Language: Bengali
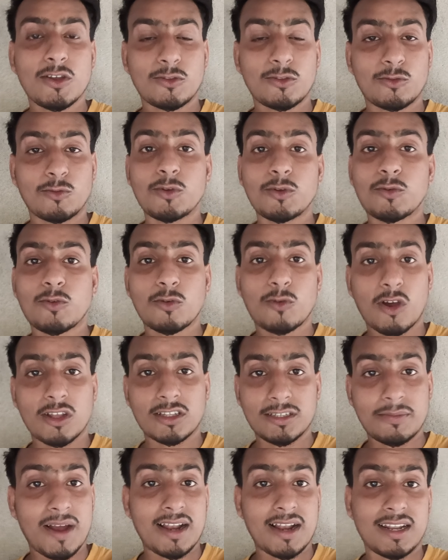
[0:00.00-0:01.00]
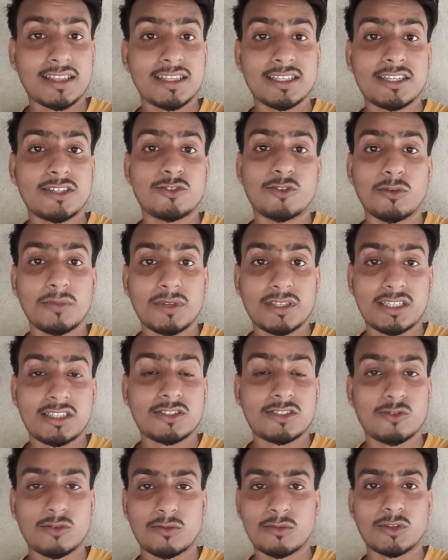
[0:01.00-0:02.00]
তুই আছে বাংলাদেশে জন্মেছিস
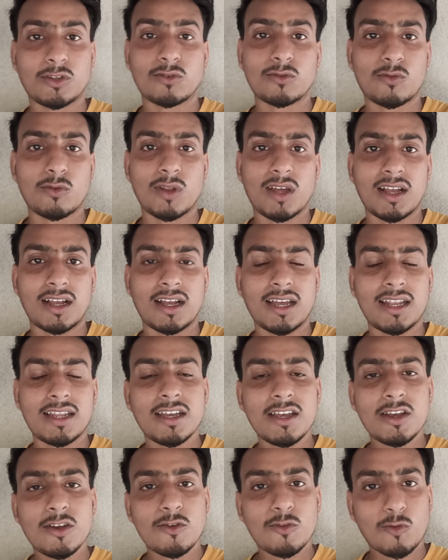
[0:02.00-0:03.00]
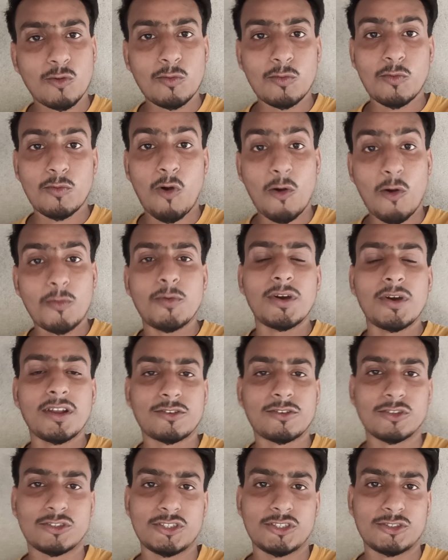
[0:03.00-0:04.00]
তোর মতন কুলাঙ্গার খুব অপমান
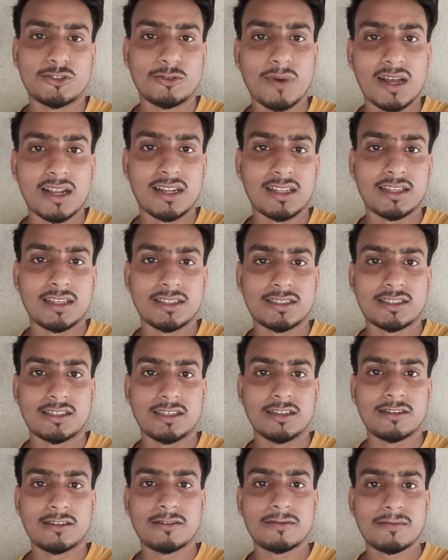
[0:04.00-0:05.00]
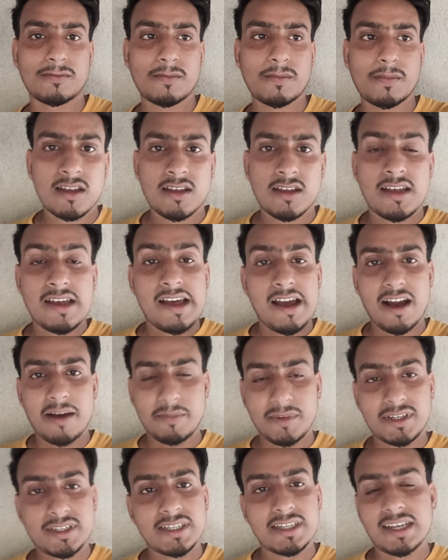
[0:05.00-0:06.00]
করছিস তুই বাংলাদেশকে
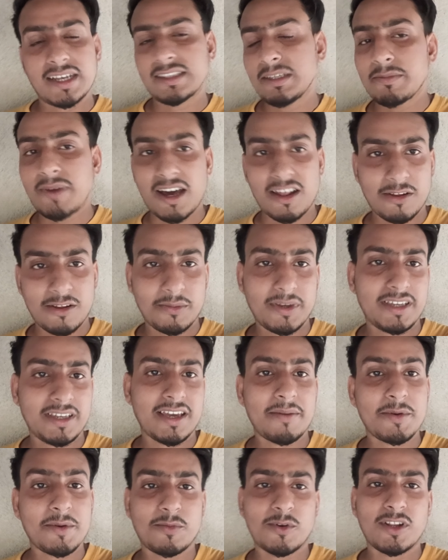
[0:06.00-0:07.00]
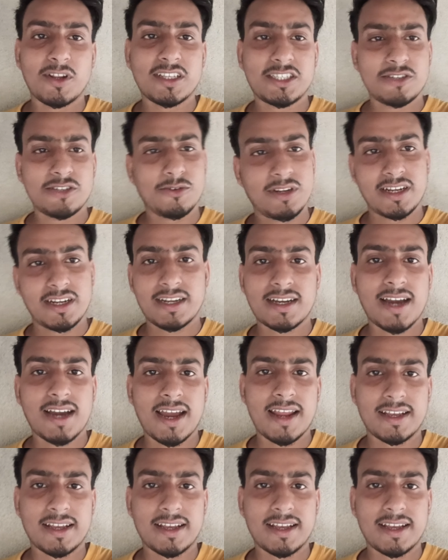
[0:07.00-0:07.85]
নাদি ভালো মেয়ে আমি বলেছি ওর এটা গায়ে